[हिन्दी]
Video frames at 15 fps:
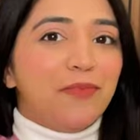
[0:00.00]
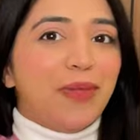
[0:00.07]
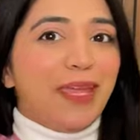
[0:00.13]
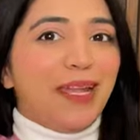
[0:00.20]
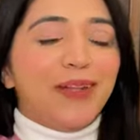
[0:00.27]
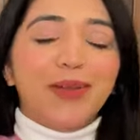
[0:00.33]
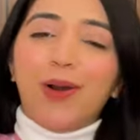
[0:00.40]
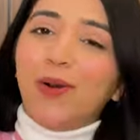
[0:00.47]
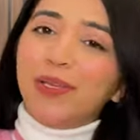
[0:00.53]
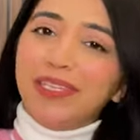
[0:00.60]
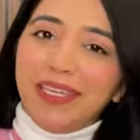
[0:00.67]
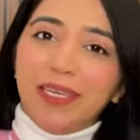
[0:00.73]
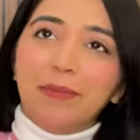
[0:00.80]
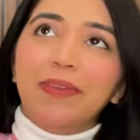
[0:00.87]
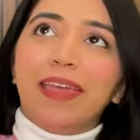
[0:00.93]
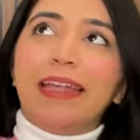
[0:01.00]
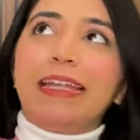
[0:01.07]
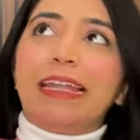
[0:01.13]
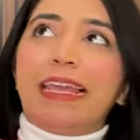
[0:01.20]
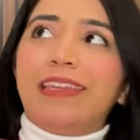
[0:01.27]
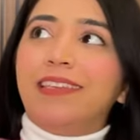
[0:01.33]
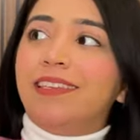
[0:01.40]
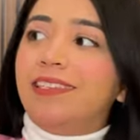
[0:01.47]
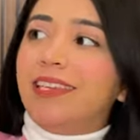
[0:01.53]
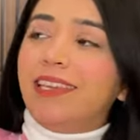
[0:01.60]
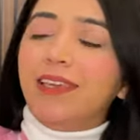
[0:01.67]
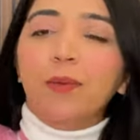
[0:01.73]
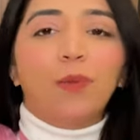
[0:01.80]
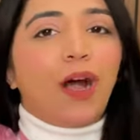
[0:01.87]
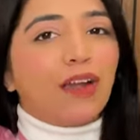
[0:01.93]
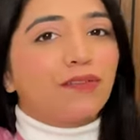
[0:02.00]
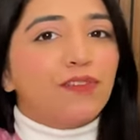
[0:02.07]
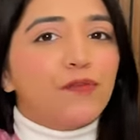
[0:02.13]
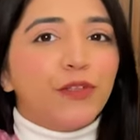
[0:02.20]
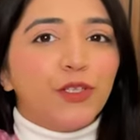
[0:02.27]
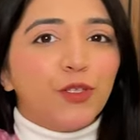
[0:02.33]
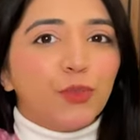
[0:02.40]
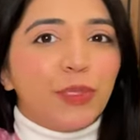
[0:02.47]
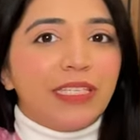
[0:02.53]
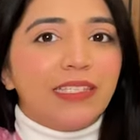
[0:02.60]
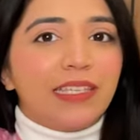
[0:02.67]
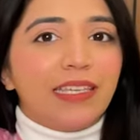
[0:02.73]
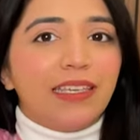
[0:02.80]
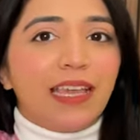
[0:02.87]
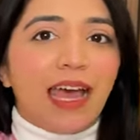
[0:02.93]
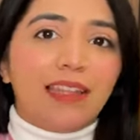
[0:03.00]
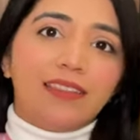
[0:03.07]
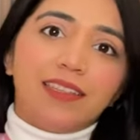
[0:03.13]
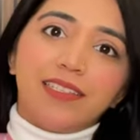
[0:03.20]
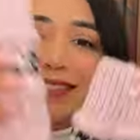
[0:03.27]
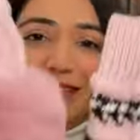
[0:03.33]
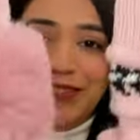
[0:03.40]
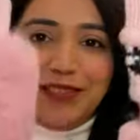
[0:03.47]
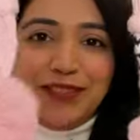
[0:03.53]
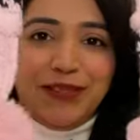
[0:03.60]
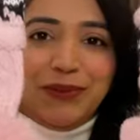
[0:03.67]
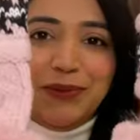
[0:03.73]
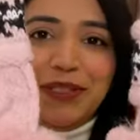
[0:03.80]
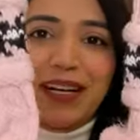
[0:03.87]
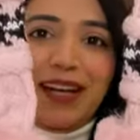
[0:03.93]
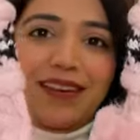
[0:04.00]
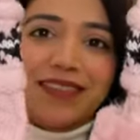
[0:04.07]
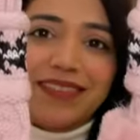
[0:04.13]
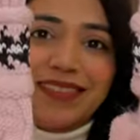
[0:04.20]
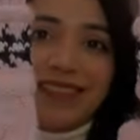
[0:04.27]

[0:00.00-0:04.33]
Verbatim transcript: ये बेल्ट और ये बेल्ट लाइक ये वन फिफ्टी रुपीज़ की एंड दिस क्यूट ग्लास